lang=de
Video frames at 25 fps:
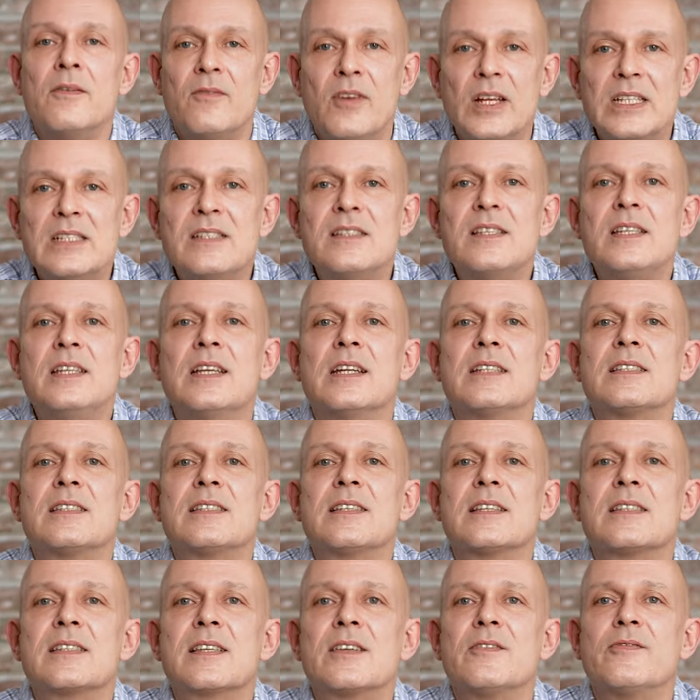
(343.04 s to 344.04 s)
Wenn Sie
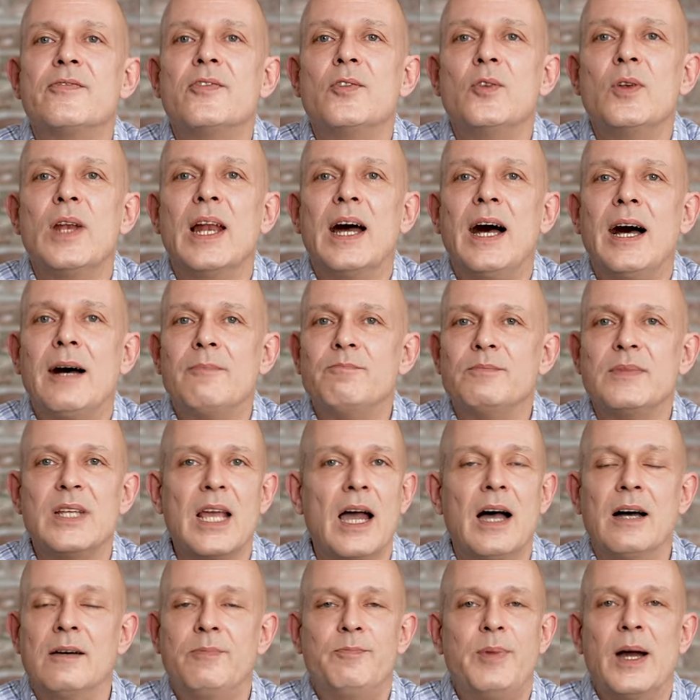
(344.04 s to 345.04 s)
jetzt das Gefühl haben,
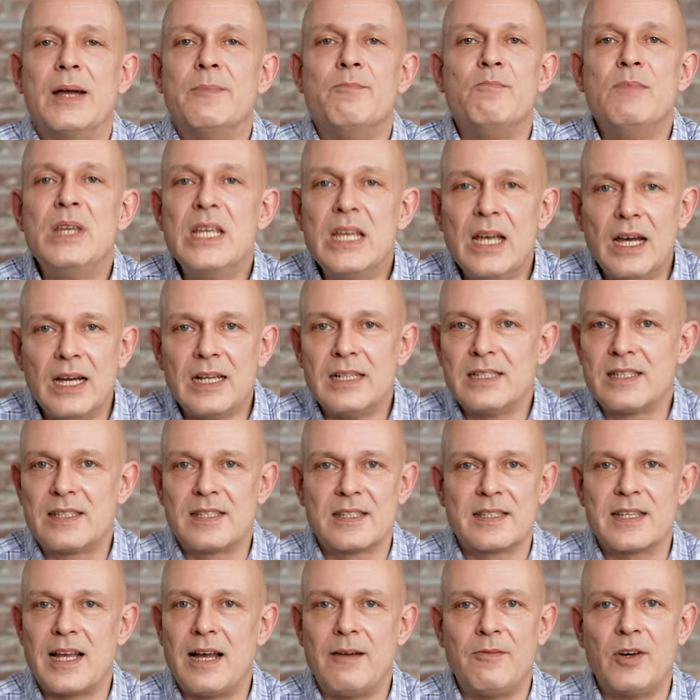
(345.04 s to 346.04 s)
ja, bei mir
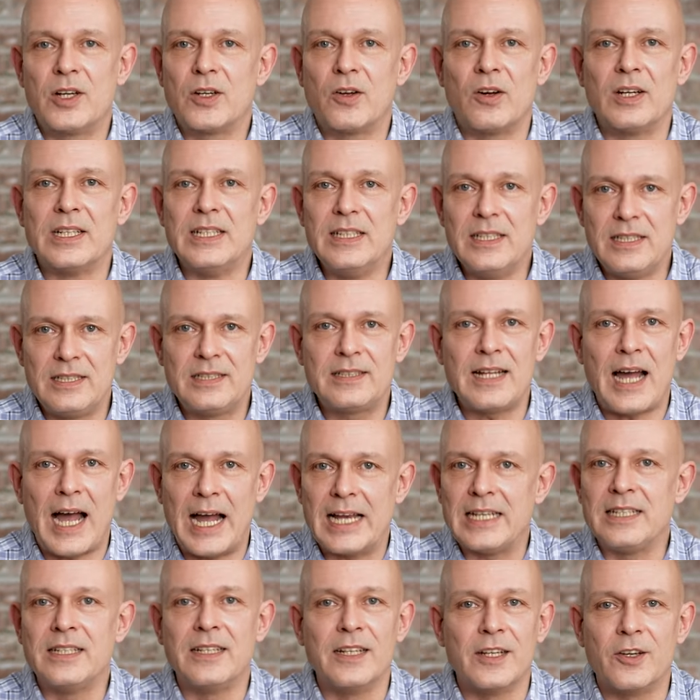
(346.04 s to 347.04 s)
ist es aber noch nicht
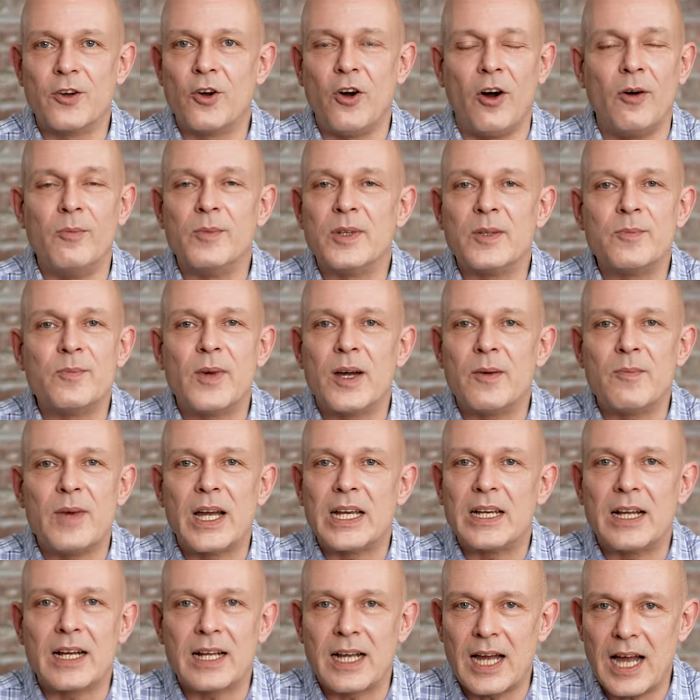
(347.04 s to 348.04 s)
angekommen bei
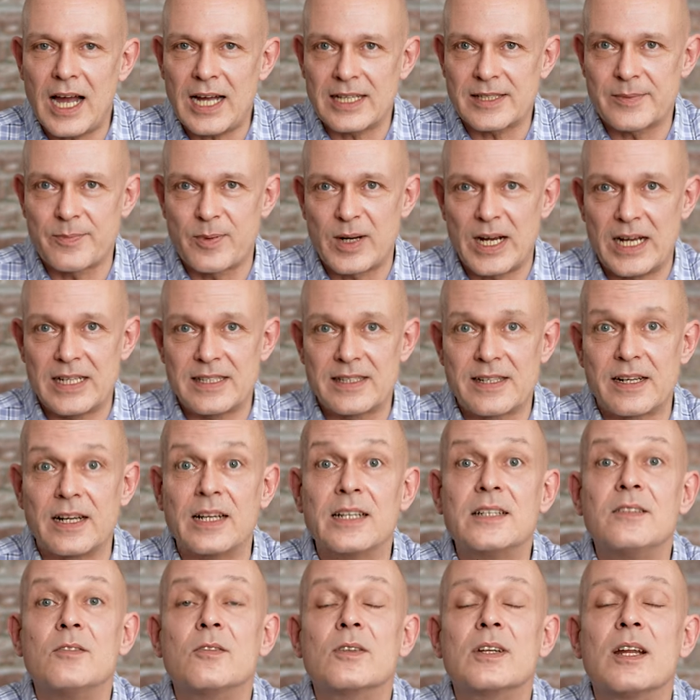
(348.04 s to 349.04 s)
meiner
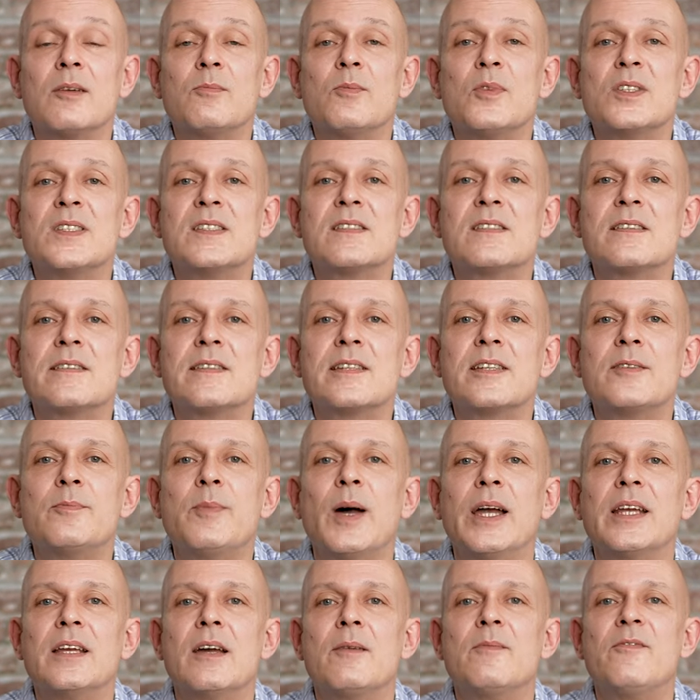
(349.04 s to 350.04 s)
Gaspreisrechnung, dann müssen Sie sich
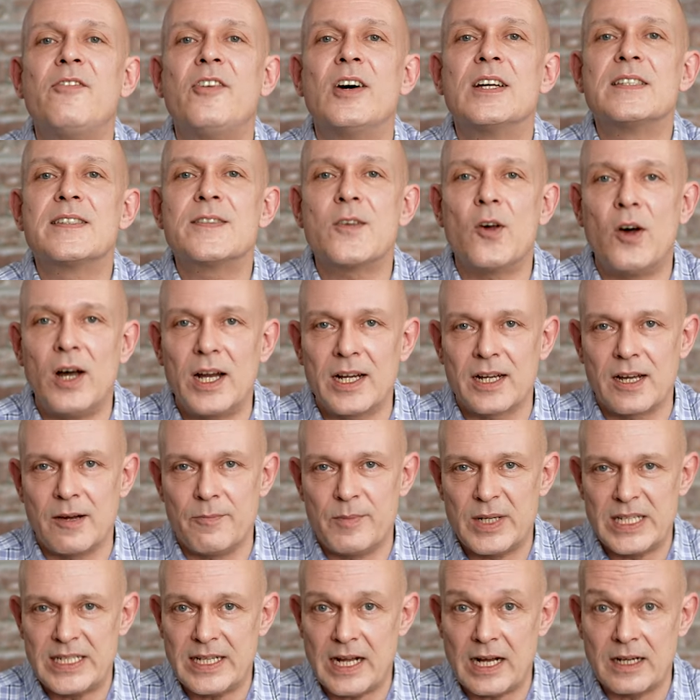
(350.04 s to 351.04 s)
bei Ihrem Versorger
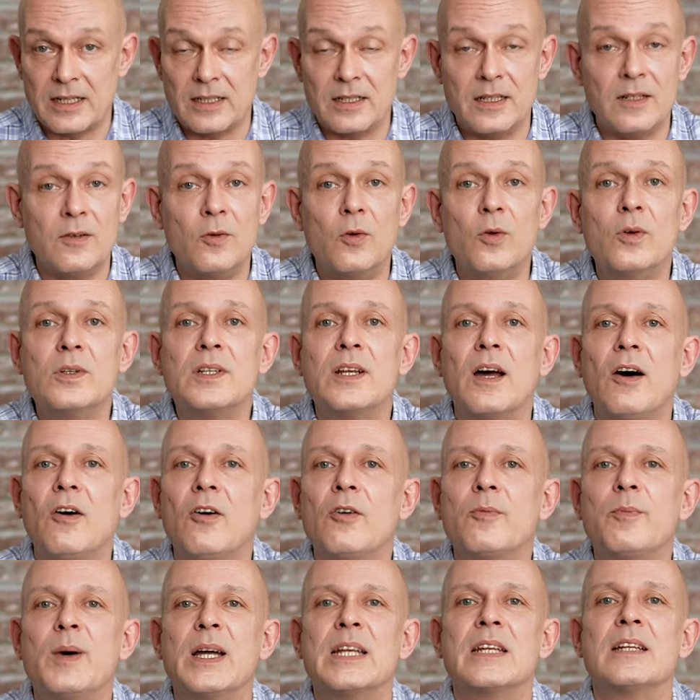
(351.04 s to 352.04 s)
bedanken und
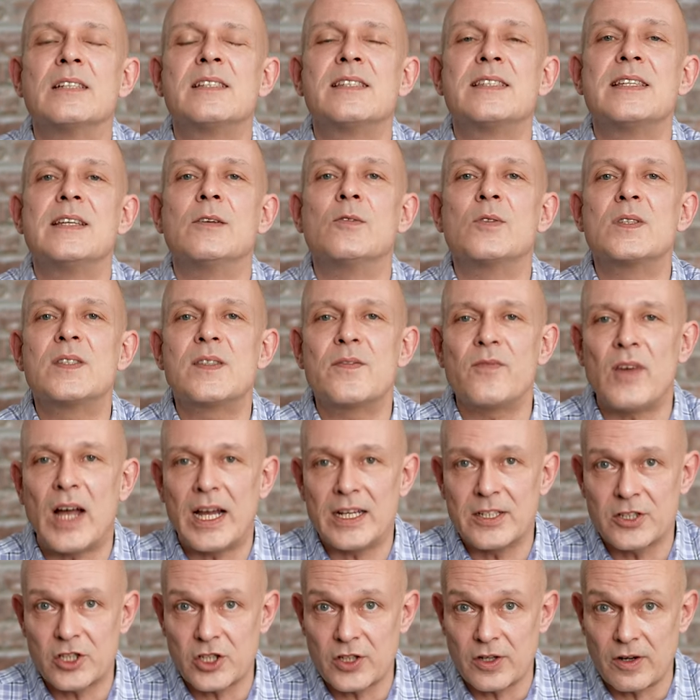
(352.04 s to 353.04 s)
auch bei der
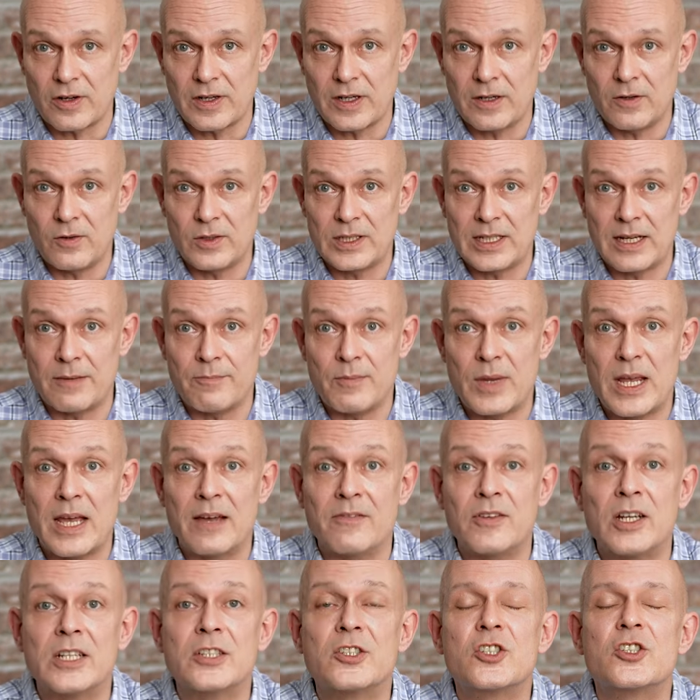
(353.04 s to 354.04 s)
CO2-Steuer und der
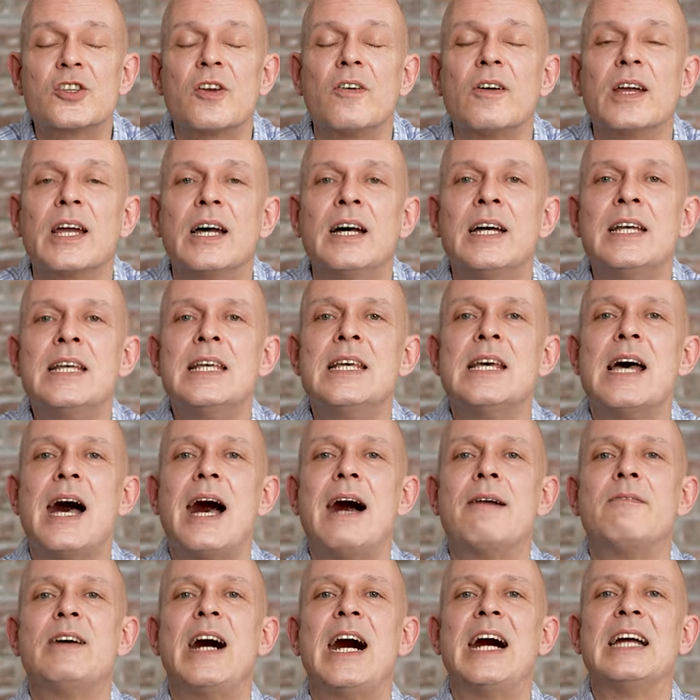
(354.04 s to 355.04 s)
Mehrwertsteuer.
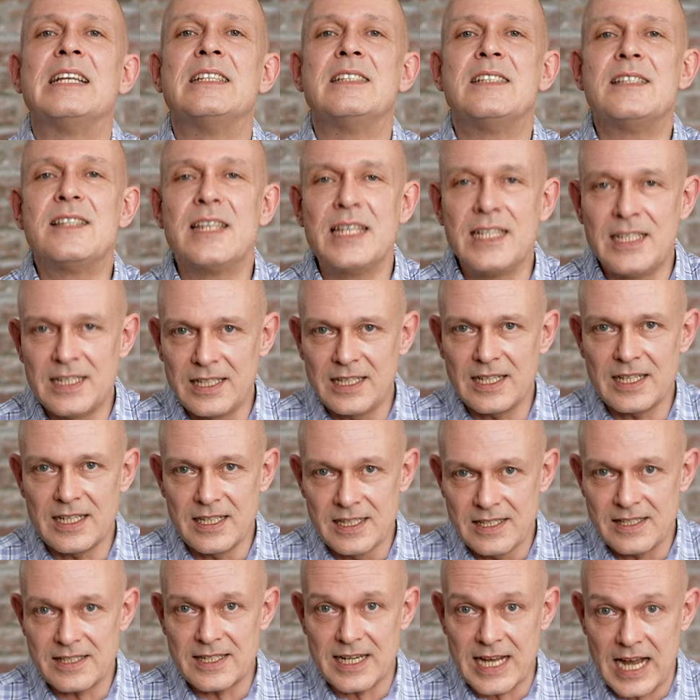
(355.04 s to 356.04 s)
Aber an sich
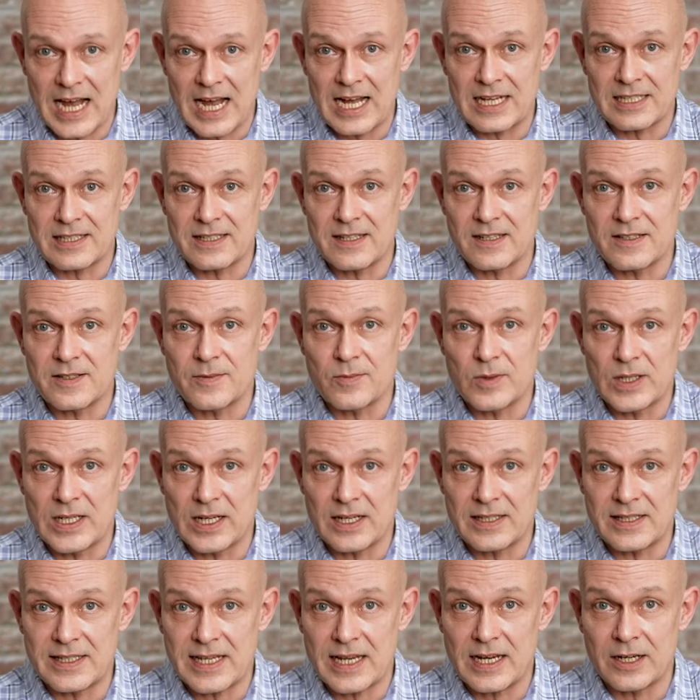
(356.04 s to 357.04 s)
ist Gas jetzt
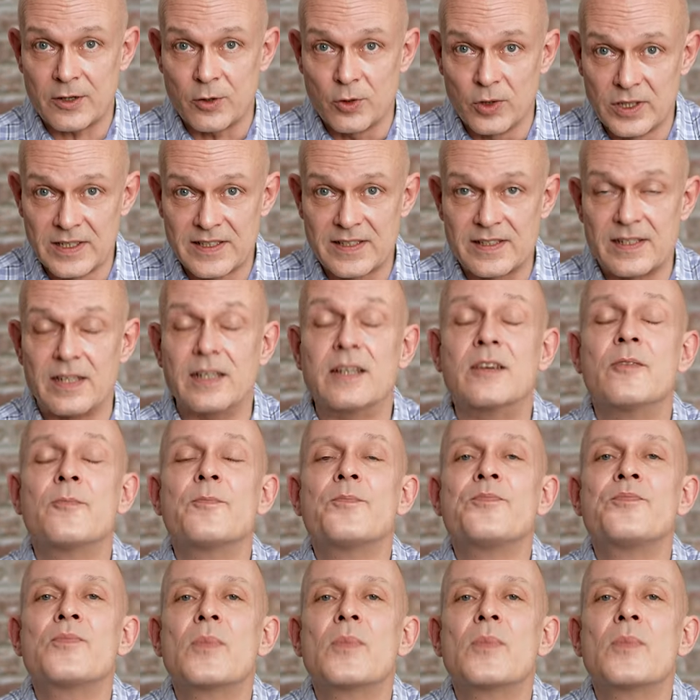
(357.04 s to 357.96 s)
wieder sehr günstig.